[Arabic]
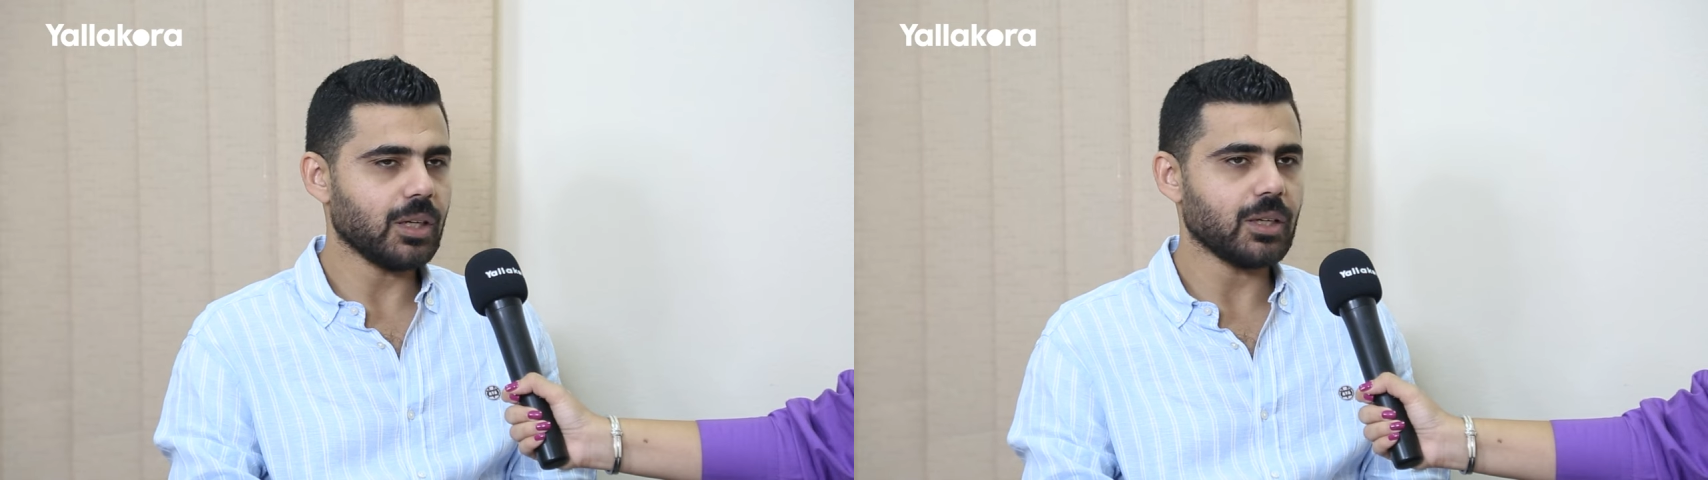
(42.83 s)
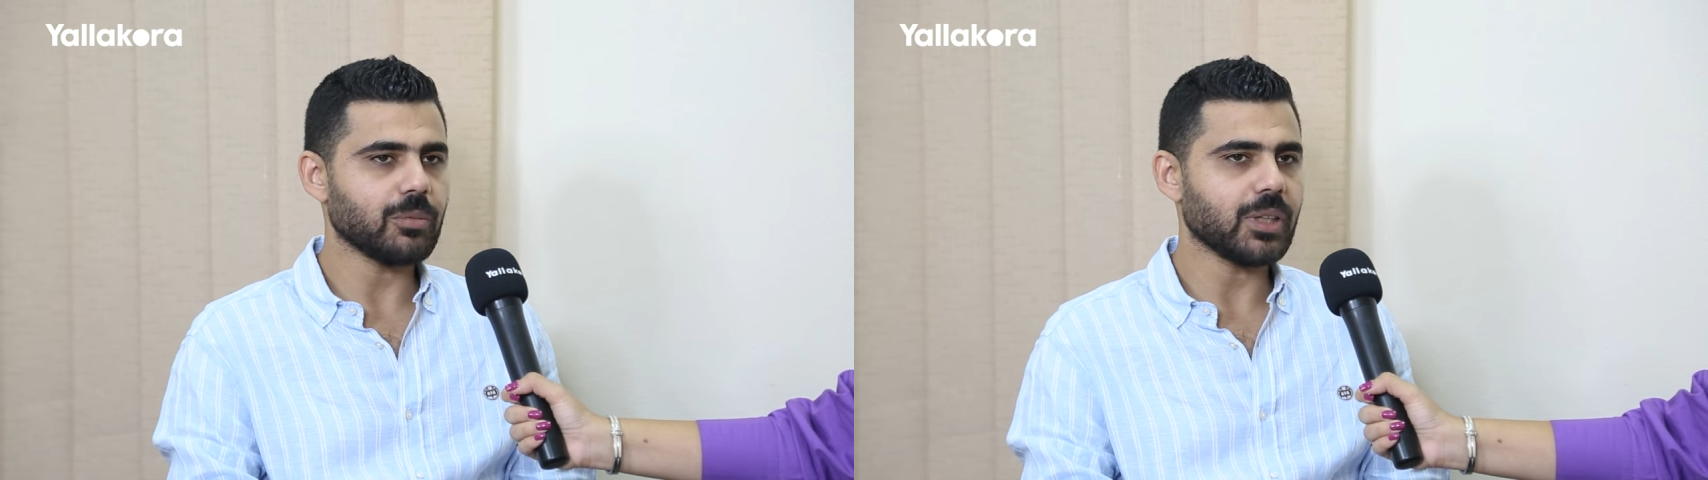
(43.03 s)

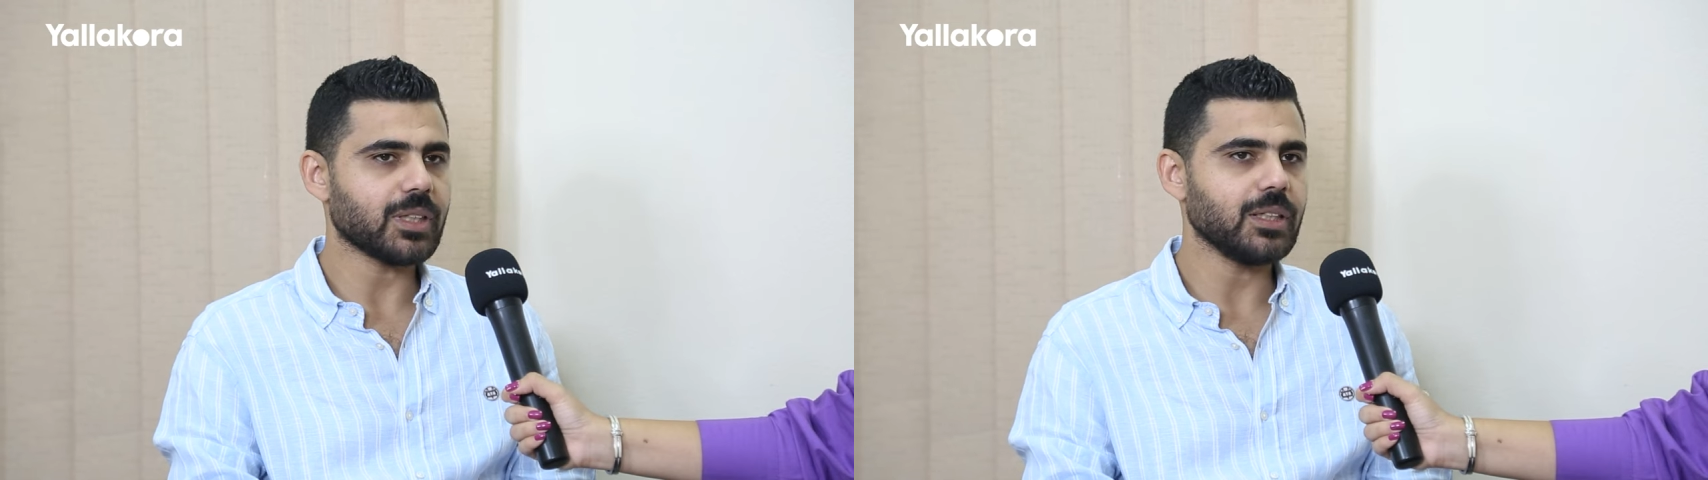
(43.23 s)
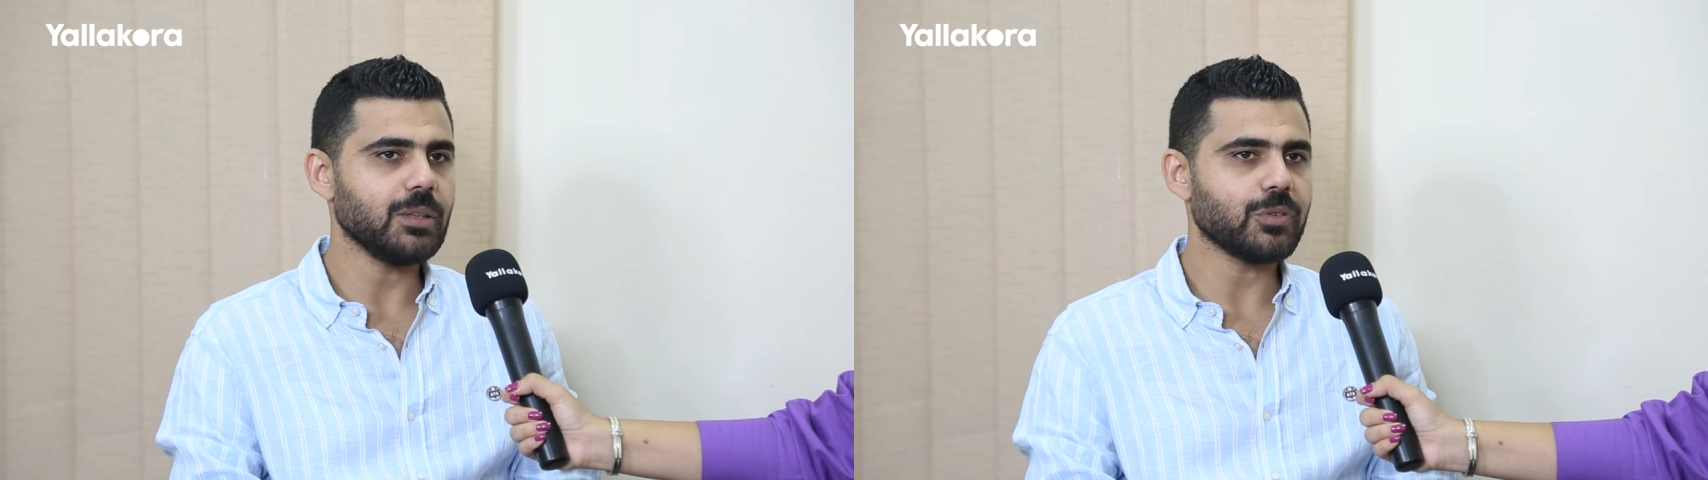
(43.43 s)
احنا
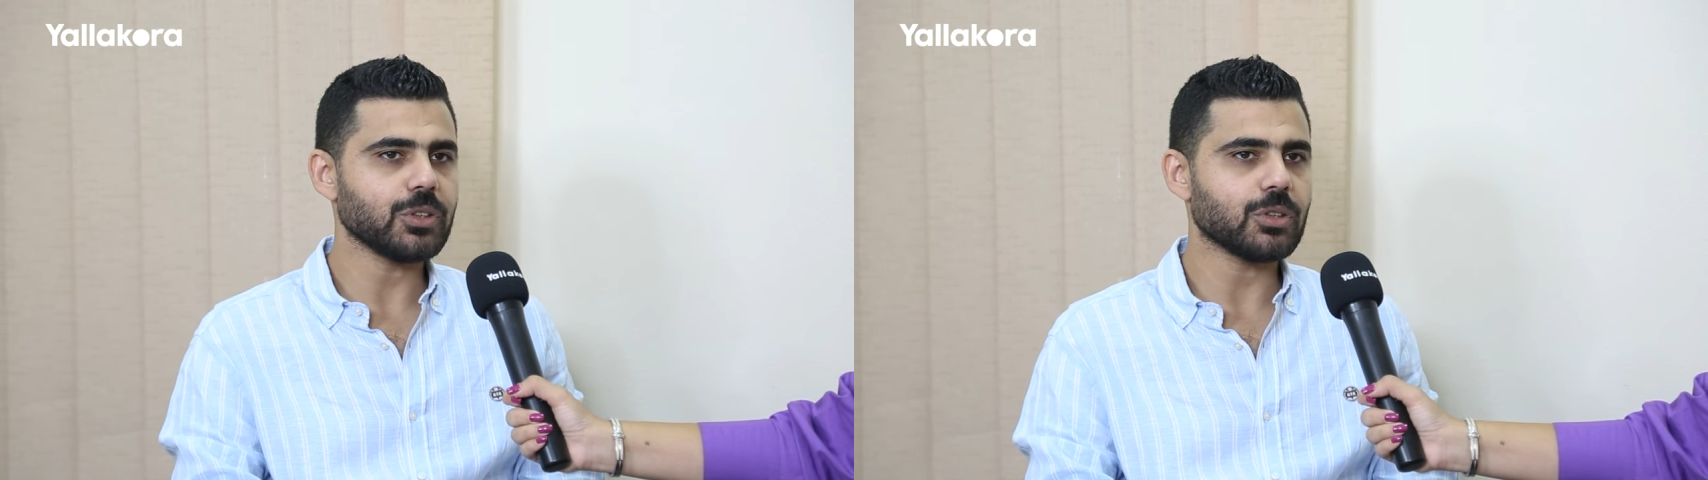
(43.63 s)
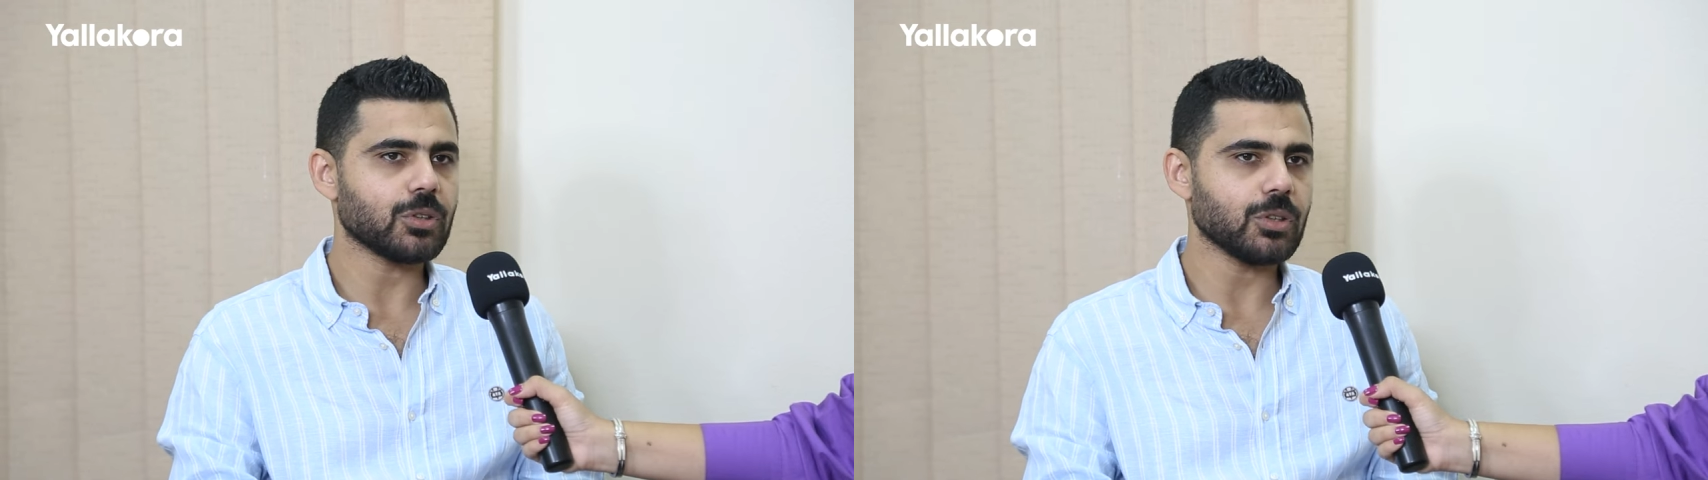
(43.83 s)
محتاجين يبقى في
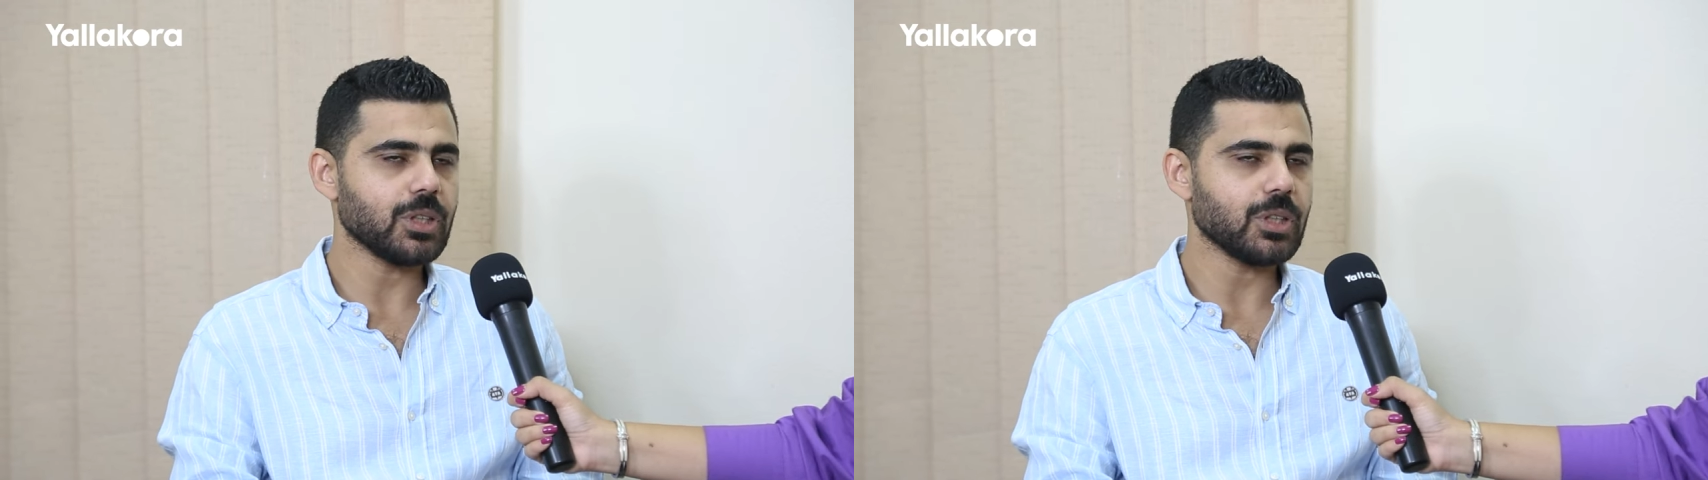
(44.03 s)
استقرار